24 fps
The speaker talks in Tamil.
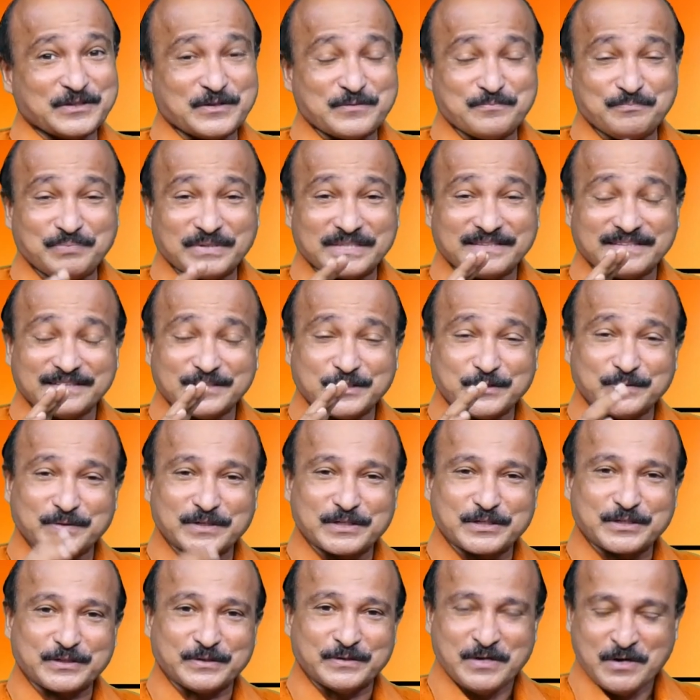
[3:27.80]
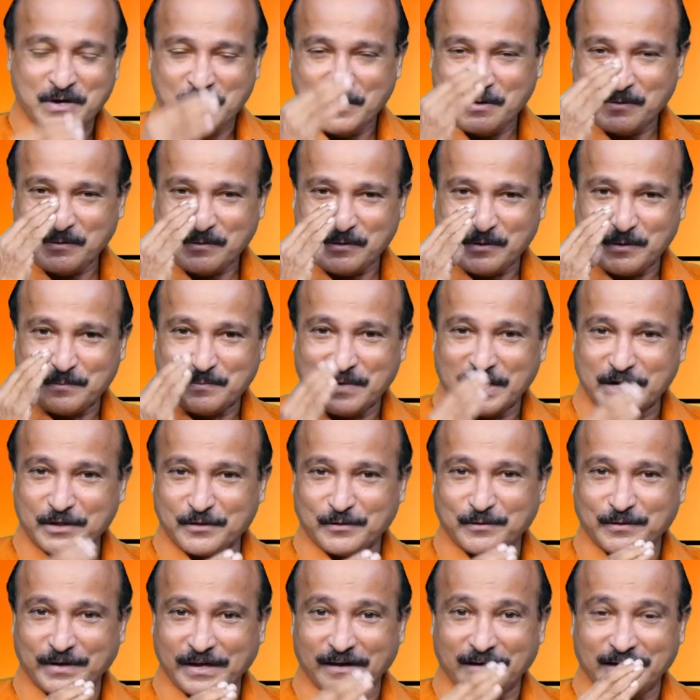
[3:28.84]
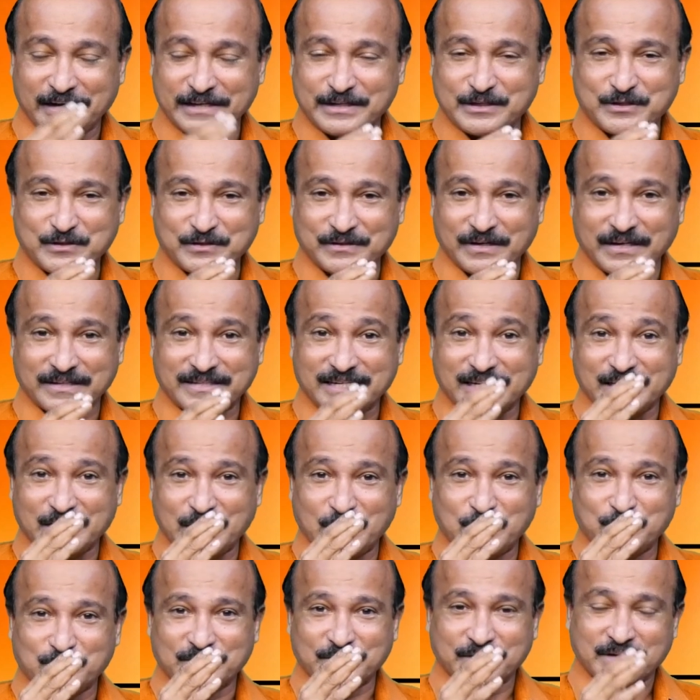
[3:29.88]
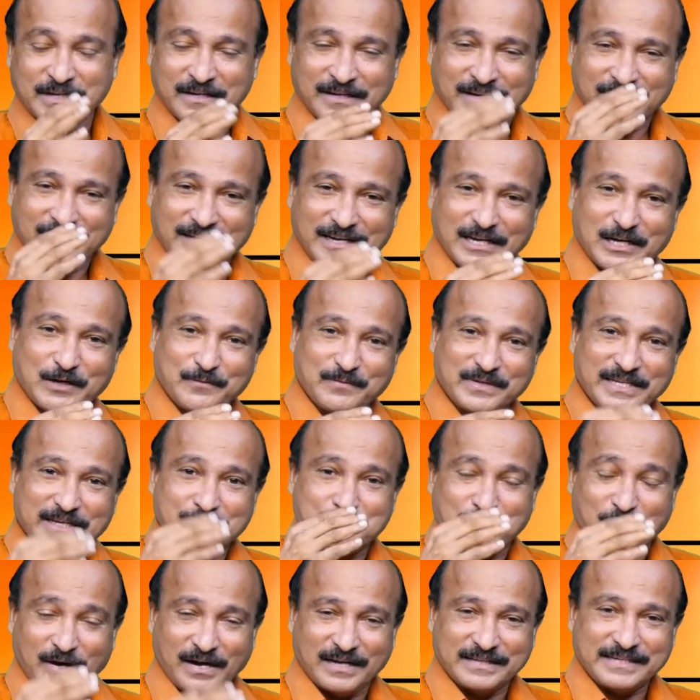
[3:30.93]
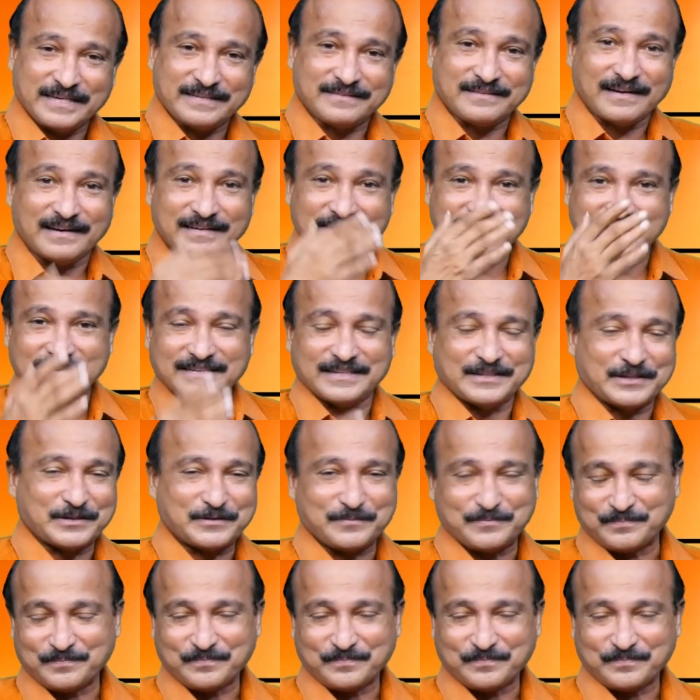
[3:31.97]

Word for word: முப்பத்தெட்டு வருஷம் ஒரு மனிதனுடைய ஆயுசு நாட்கள் எழுபது எழுபதையும் பாதியை தாண்டிட்டார்